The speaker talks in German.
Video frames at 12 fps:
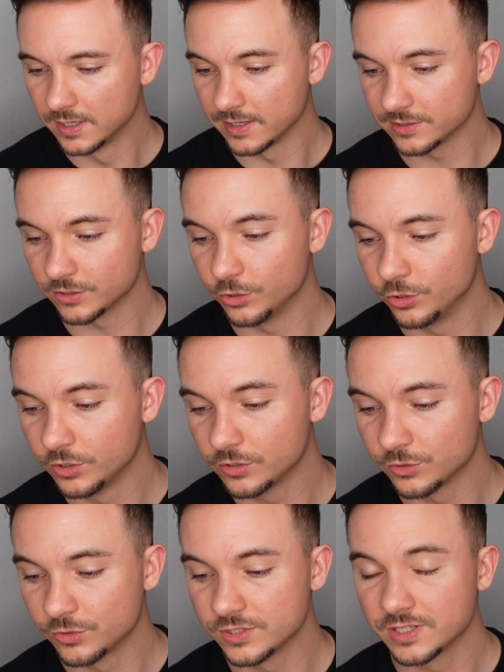Das erhöht
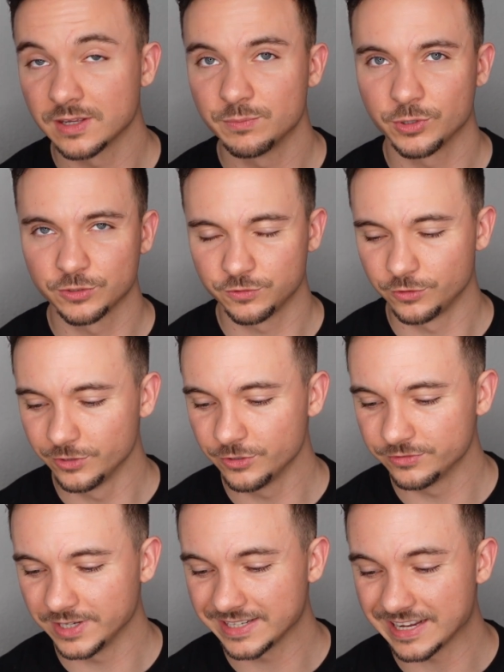unseren
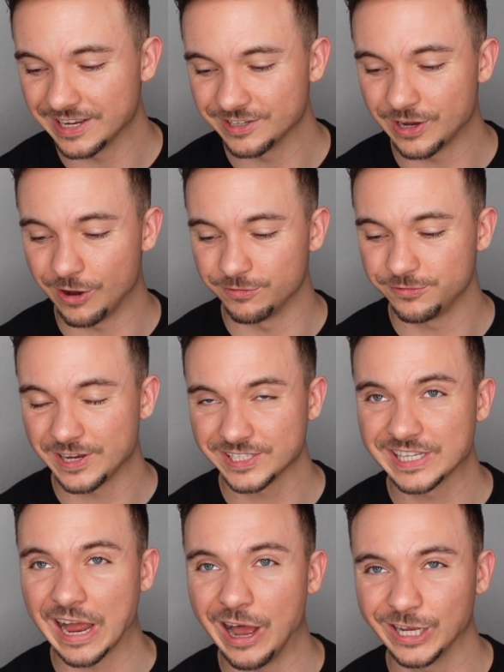Portfoliowert auf
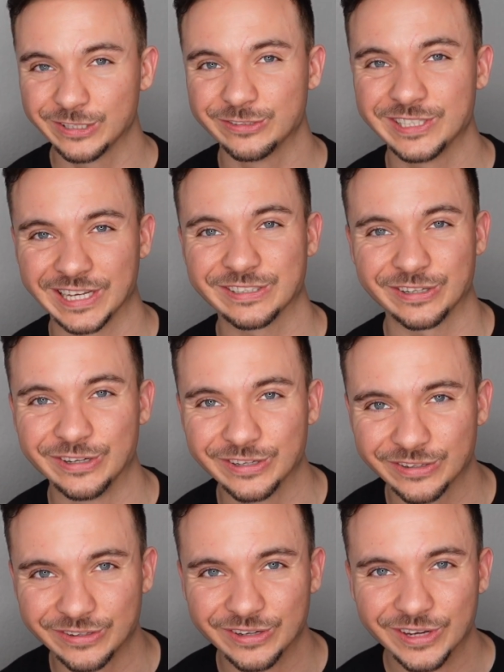fast 800
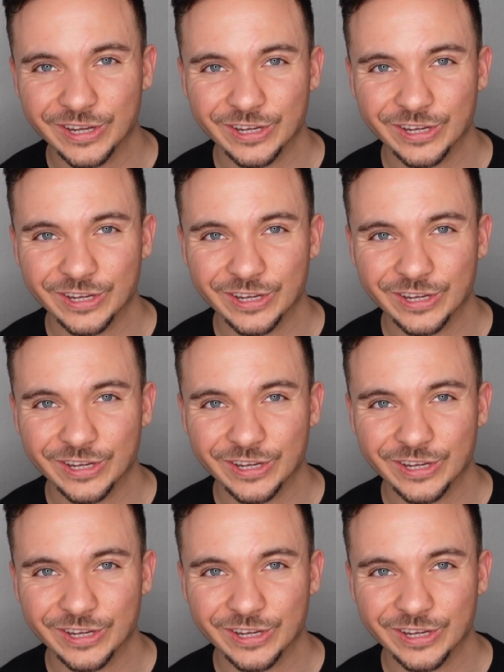Euro.